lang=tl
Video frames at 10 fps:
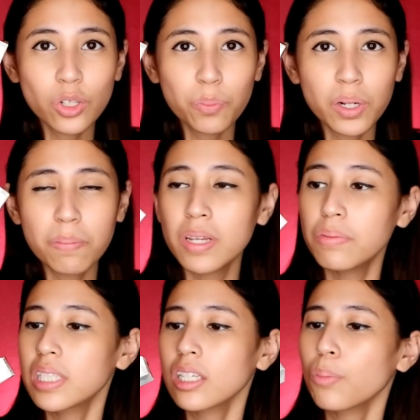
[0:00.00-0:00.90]
Supreme
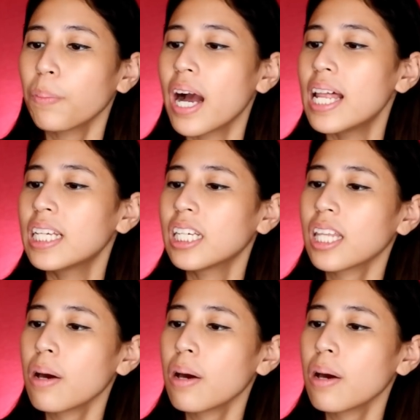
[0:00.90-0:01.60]
Lipstick yung pangalan niya.